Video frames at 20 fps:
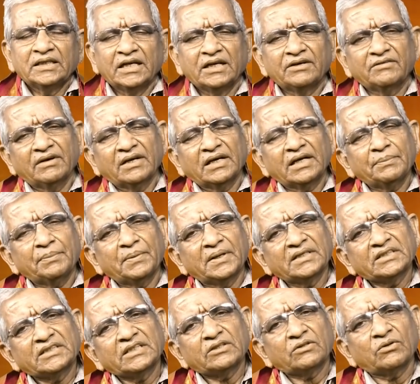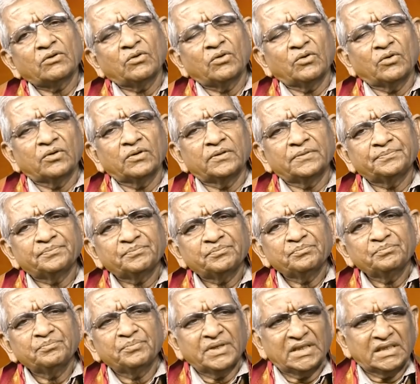ఇటువంటి పరిస్థితుల్లో
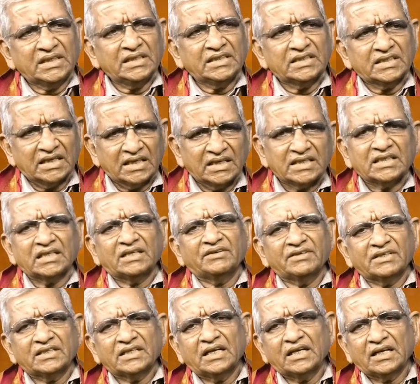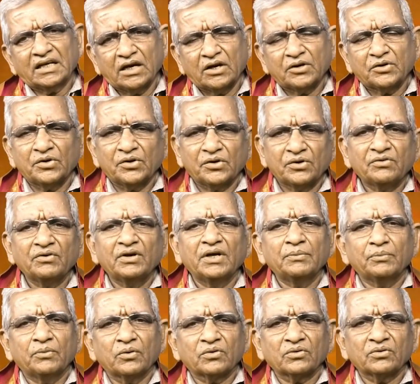ప్రతి చిన్న చిన్న విషయాలకి అటు ఇటు
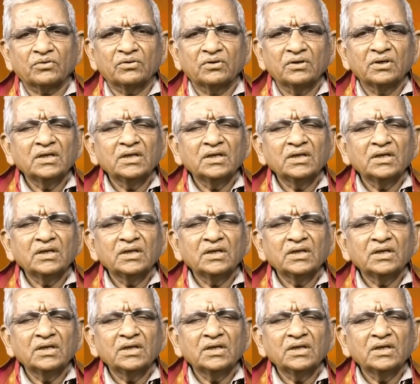వెళ్ళిపోవటం